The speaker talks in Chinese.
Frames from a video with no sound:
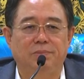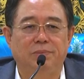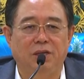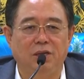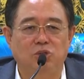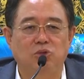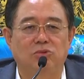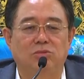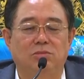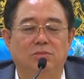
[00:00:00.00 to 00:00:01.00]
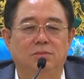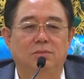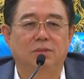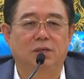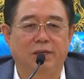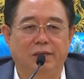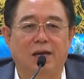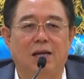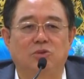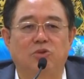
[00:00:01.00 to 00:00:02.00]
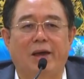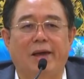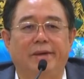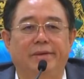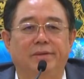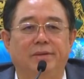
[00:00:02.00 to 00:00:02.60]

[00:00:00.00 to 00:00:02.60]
比例数可以看出来，